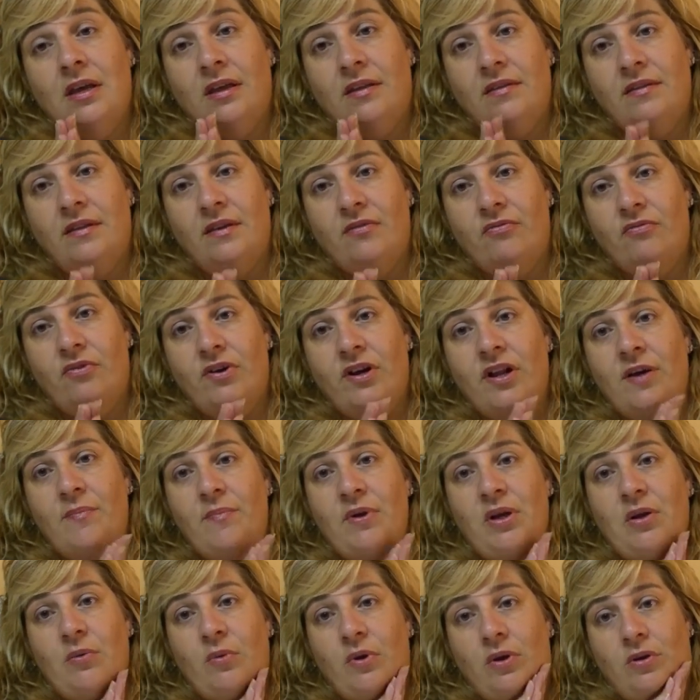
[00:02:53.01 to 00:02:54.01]
de fuera,
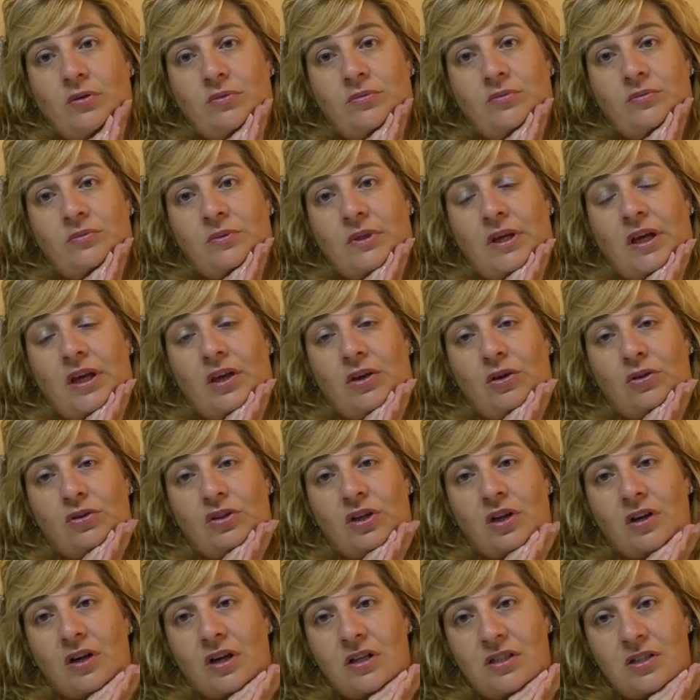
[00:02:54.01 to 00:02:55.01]
pero bueno, en
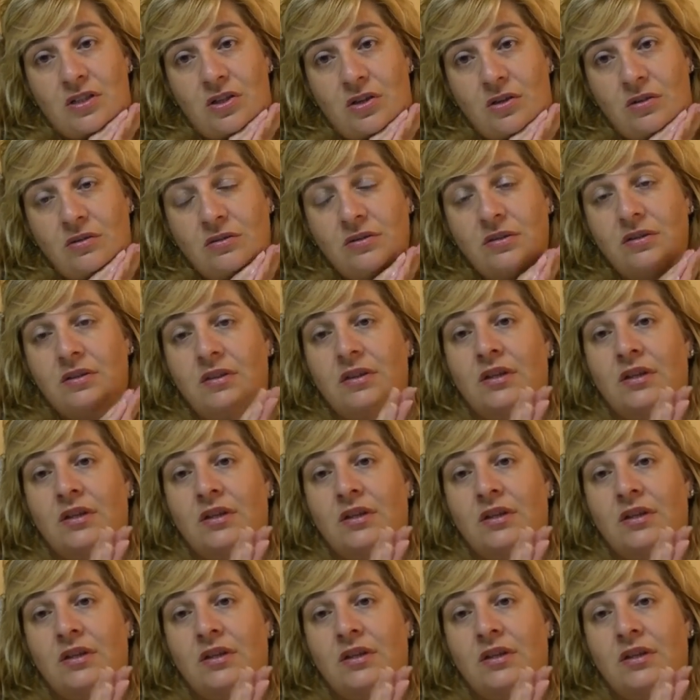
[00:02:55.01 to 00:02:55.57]
otra ocasión